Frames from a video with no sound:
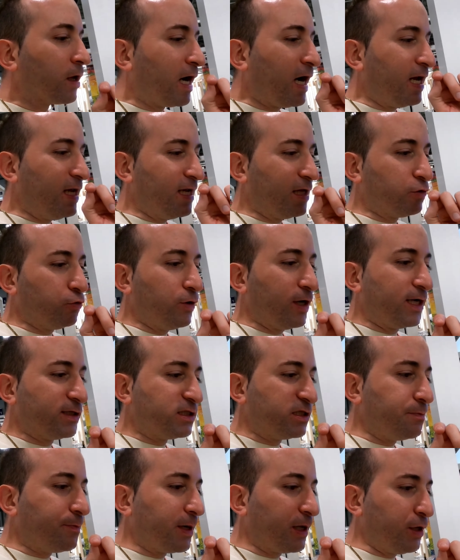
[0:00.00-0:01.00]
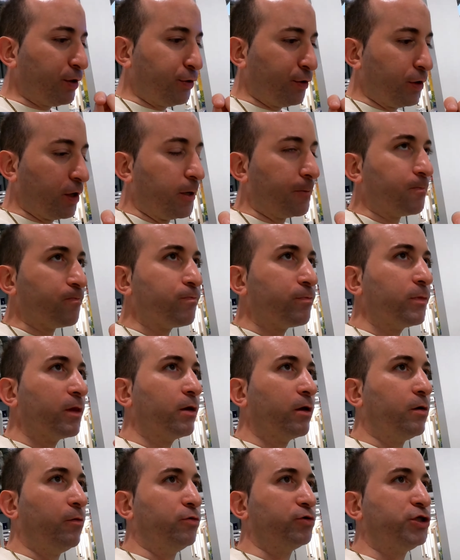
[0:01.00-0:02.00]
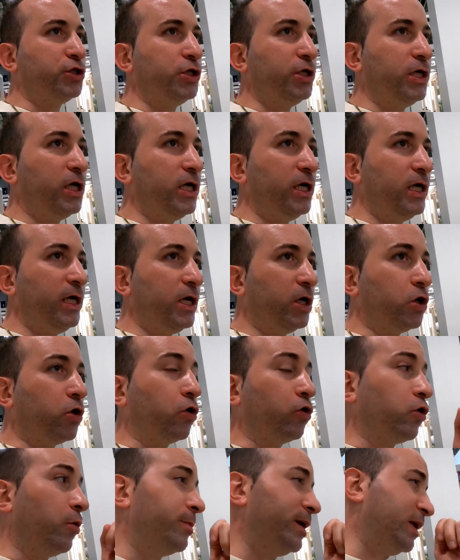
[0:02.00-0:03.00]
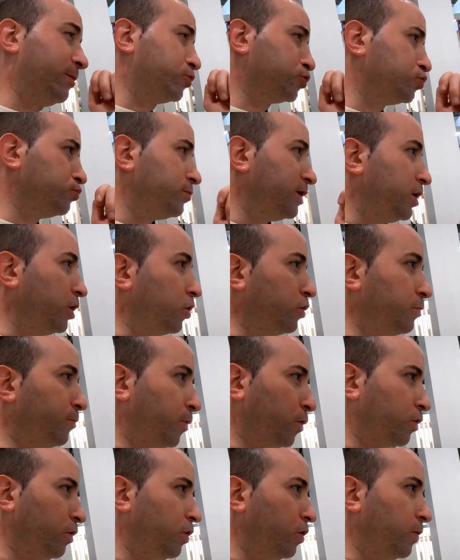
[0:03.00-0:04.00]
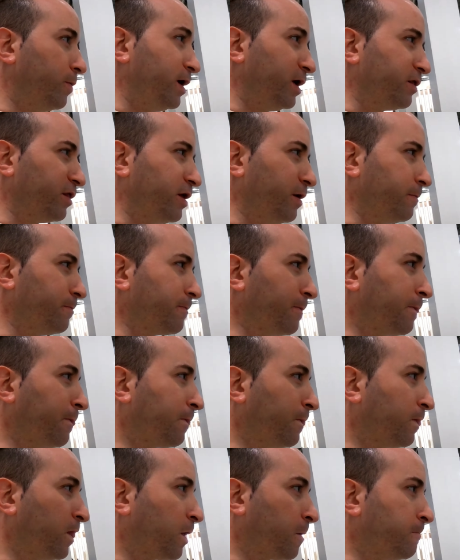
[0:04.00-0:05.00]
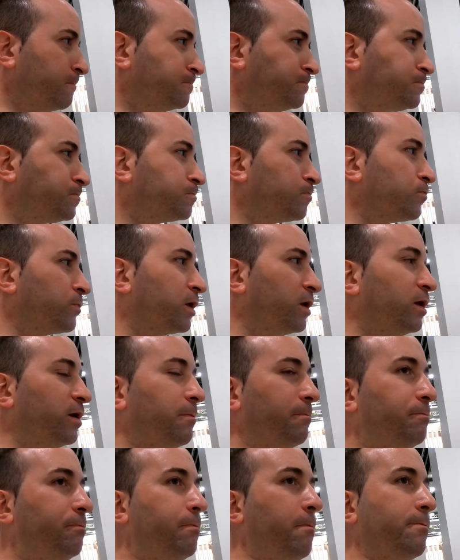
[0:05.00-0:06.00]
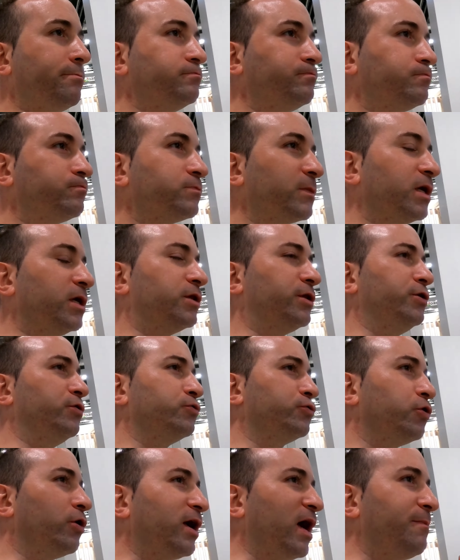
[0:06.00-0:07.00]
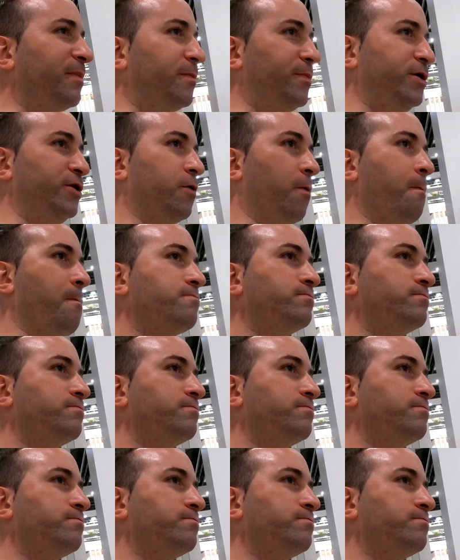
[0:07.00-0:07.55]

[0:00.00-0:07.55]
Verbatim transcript: Al natural sí parece como si comiéramos un melón un poco verde. Sí. Y tiene un toque a pepino.